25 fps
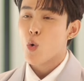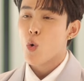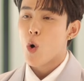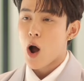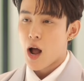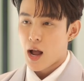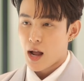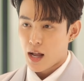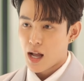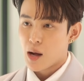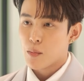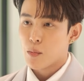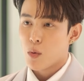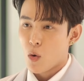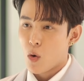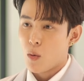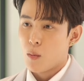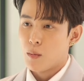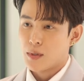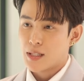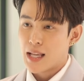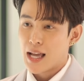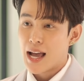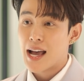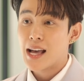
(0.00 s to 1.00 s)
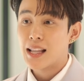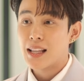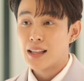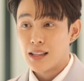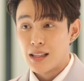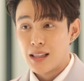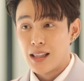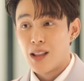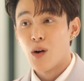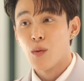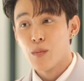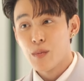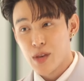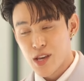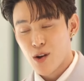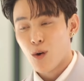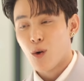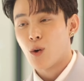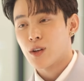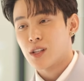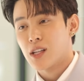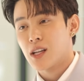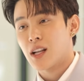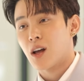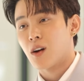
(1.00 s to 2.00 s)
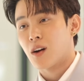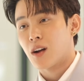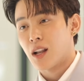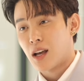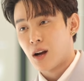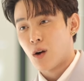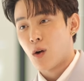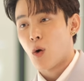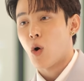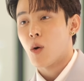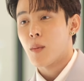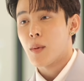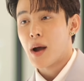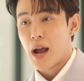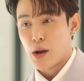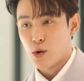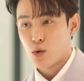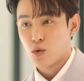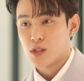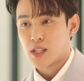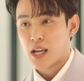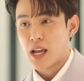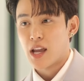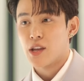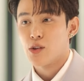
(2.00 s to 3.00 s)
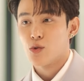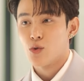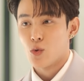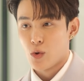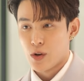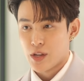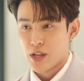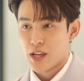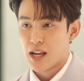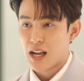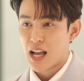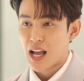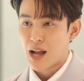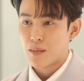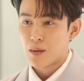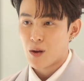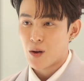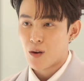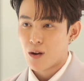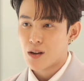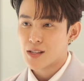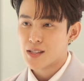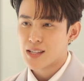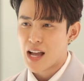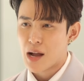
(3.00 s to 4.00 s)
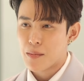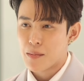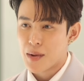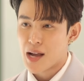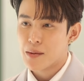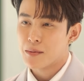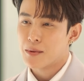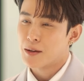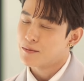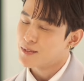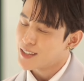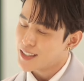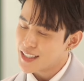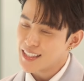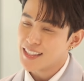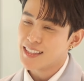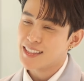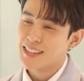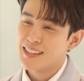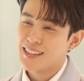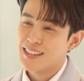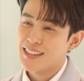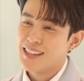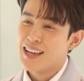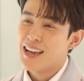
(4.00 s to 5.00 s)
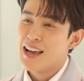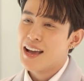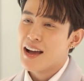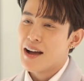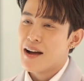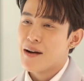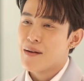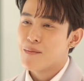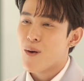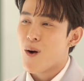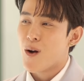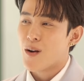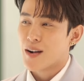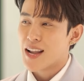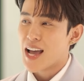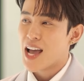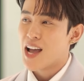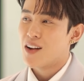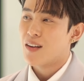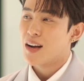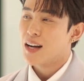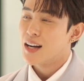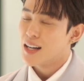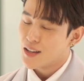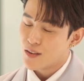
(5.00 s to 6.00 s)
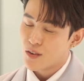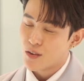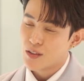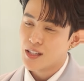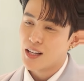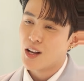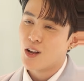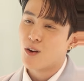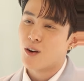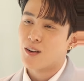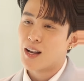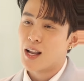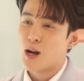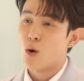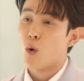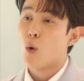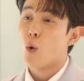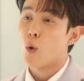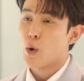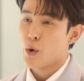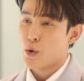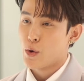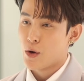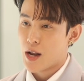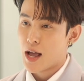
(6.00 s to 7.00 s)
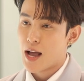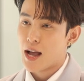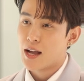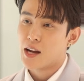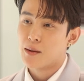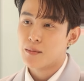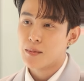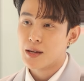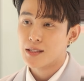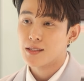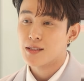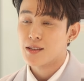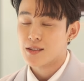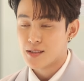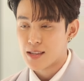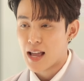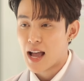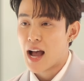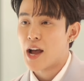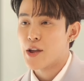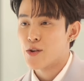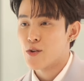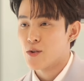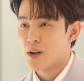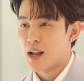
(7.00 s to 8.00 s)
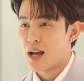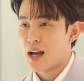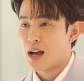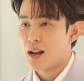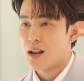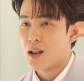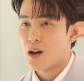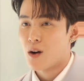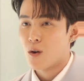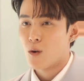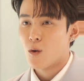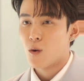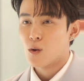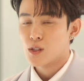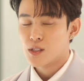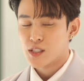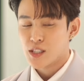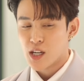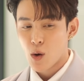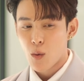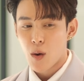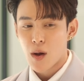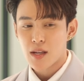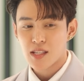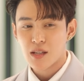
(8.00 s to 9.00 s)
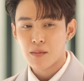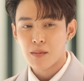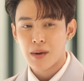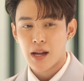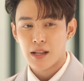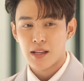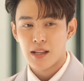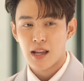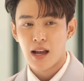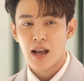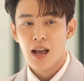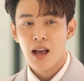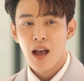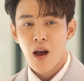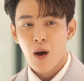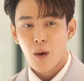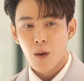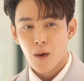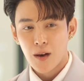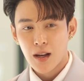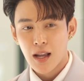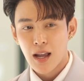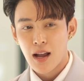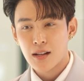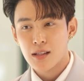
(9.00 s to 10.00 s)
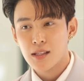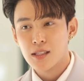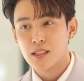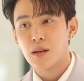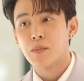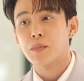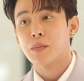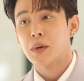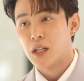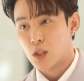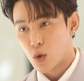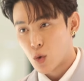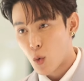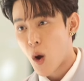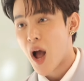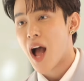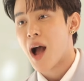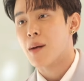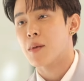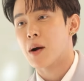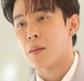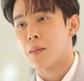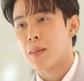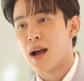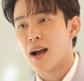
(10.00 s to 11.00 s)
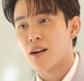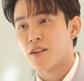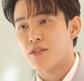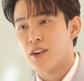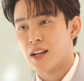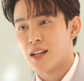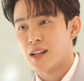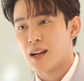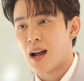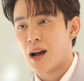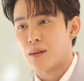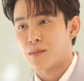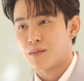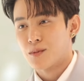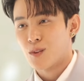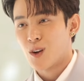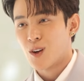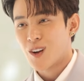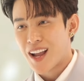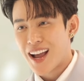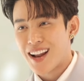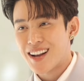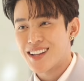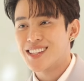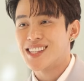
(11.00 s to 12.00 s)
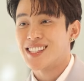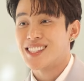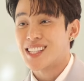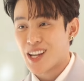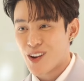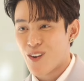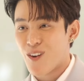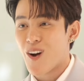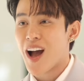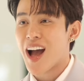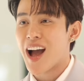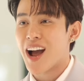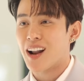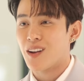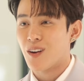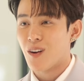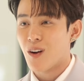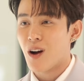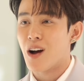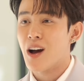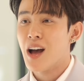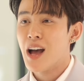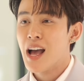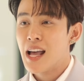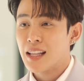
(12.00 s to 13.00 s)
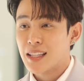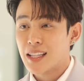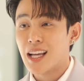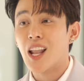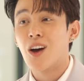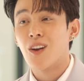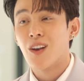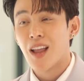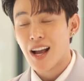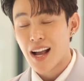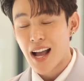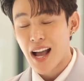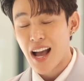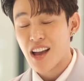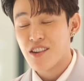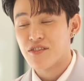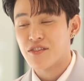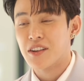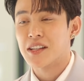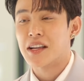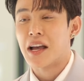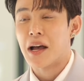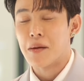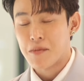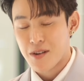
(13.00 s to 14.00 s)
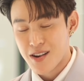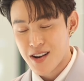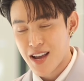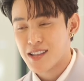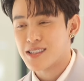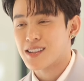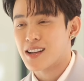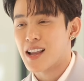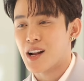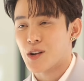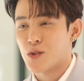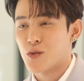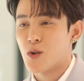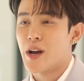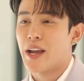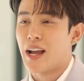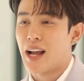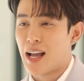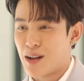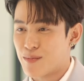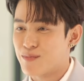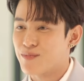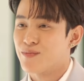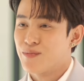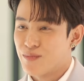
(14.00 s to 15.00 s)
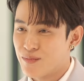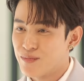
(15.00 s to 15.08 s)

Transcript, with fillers: กลัวครับผมถ้าเรามีคนที่เรากำลังคบหาดูใจอยู่อย่างเงี้ยครับเราก็สามารถแบบเอ๊ะ บอกได้ว่าเอ้ยคนนี้เรากำลังคุยอยู่นะกำลังศึกษาอยู่นะ เราเชื่อว่าสมัยนี้ค่อนข้างที่จะเปิดกว้างมากๆแฟนคลับ ค่อนข้างที่จะใจกว้างแล้วก็ถ้าเรารักใครแฟนคลับก็น่าจะรักด้วยครับ